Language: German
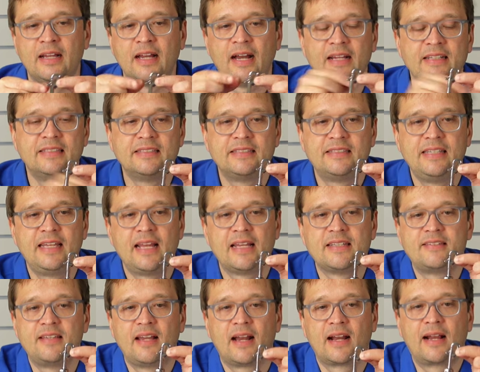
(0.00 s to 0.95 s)
ein
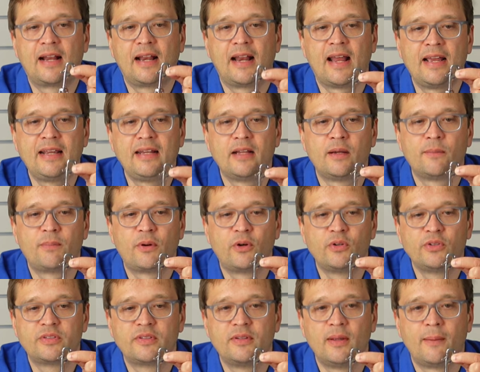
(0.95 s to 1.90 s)
sehr, sehr kleiner
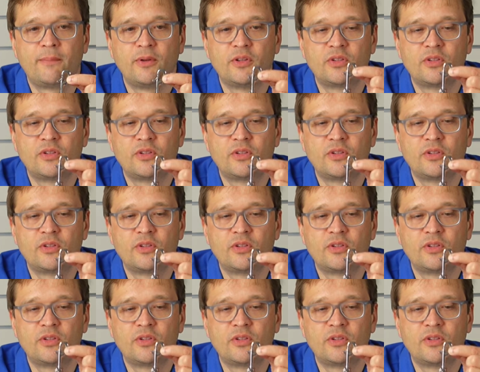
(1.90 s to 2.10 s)
Bolt Snap